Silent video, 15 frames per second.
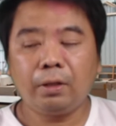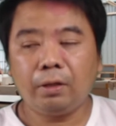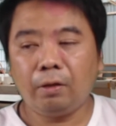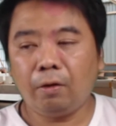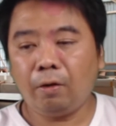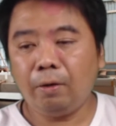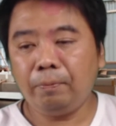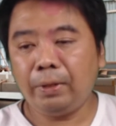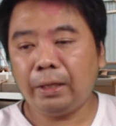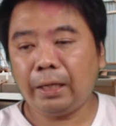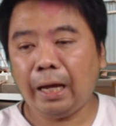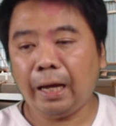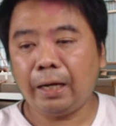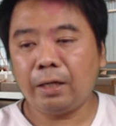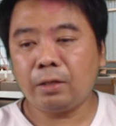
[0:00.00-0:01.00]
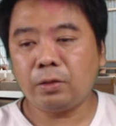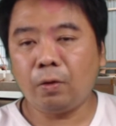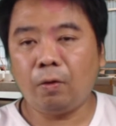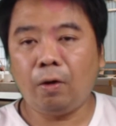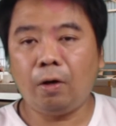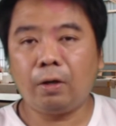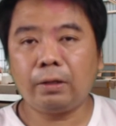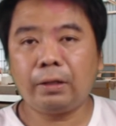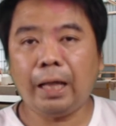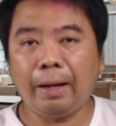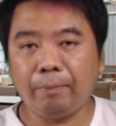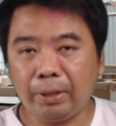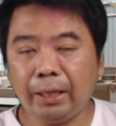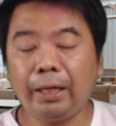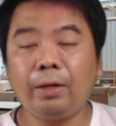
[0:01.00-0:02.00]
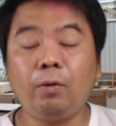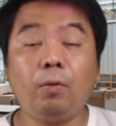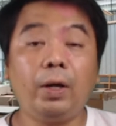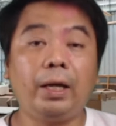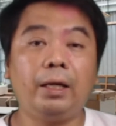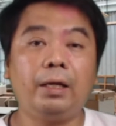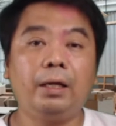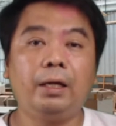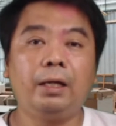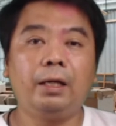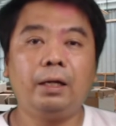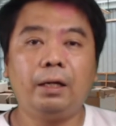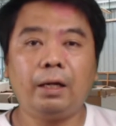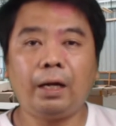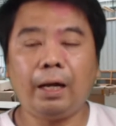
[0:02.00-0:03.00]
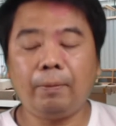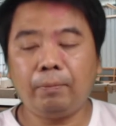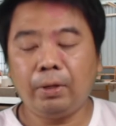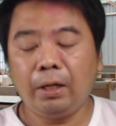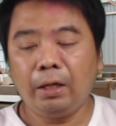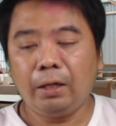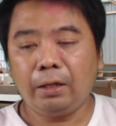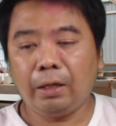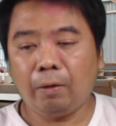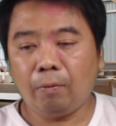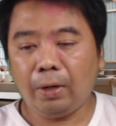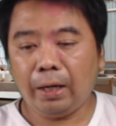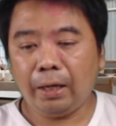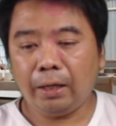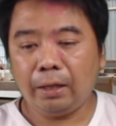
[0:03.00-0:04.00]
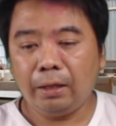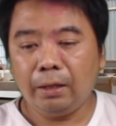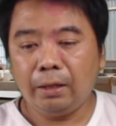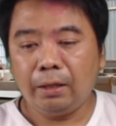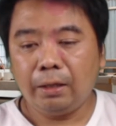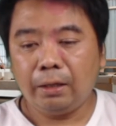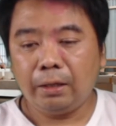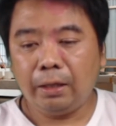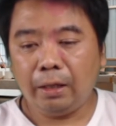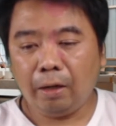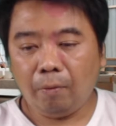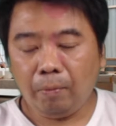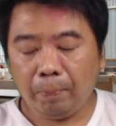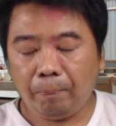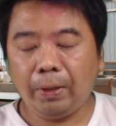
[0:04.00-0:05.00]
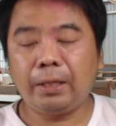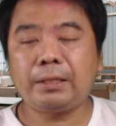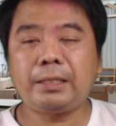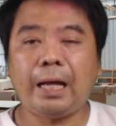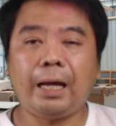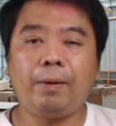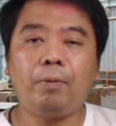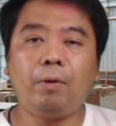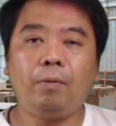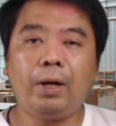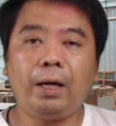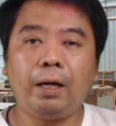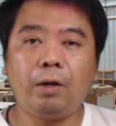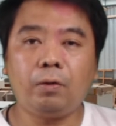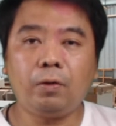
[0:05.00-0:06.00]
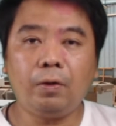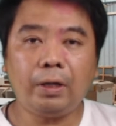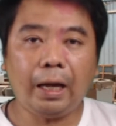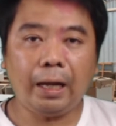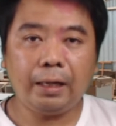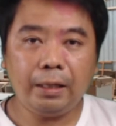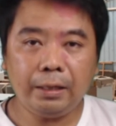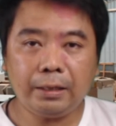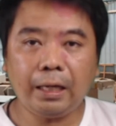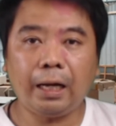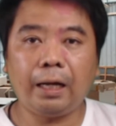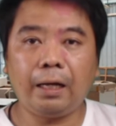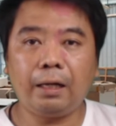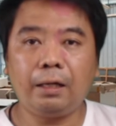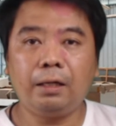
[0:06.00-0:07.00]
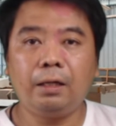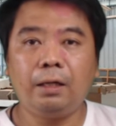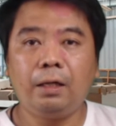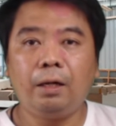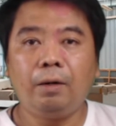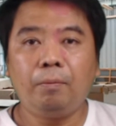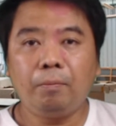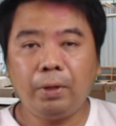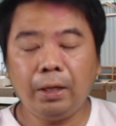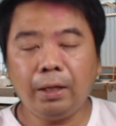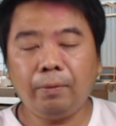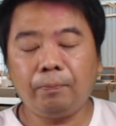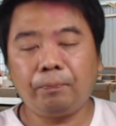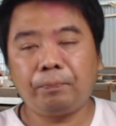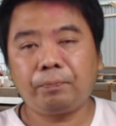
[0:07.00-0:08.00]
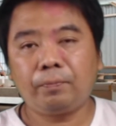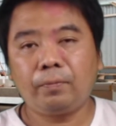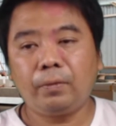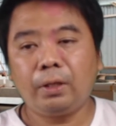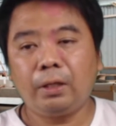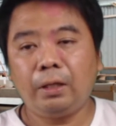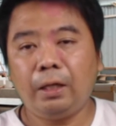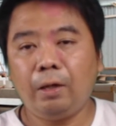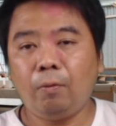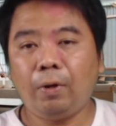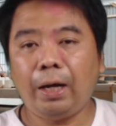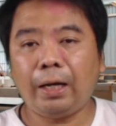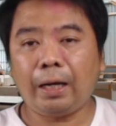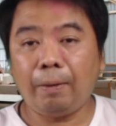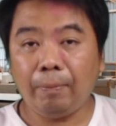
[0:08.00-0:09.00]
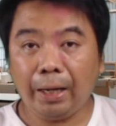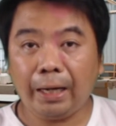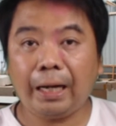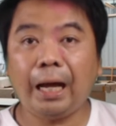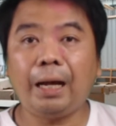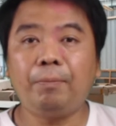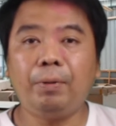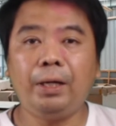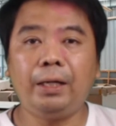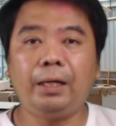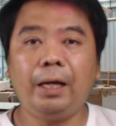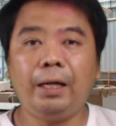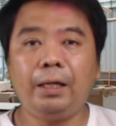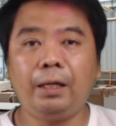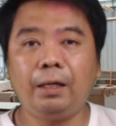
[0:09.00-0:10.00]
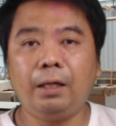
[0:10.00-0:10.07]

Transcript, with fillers: แล้วก็มีการส่งออกต่างประเทศด้วยนะครับ แต่ว่าที่เขามาปรึกษาเพราะว่าเขาต้องการที่จะเพิ่ม เรียกว่ากำลังการผลิตให้